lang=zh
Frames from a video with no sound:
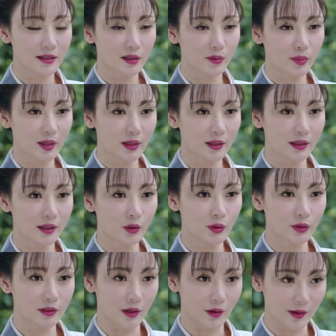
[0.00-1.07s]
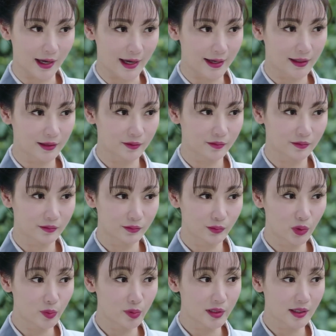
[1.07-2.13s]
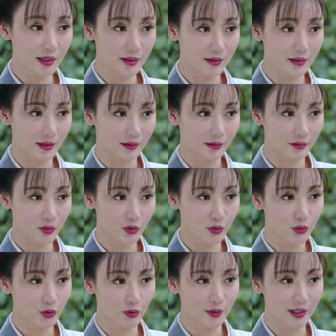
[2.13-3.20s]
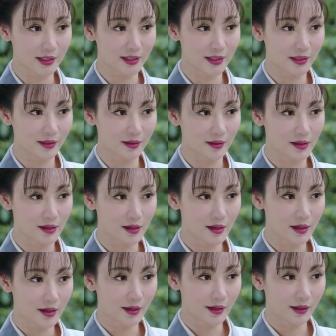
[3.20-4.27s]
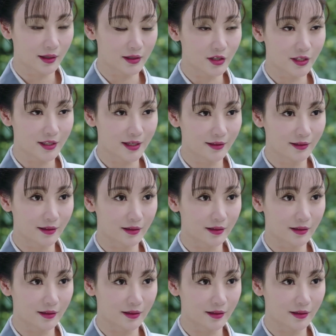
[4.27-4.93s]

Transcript: 想必一路走来，步步陷阱，处处危机，很是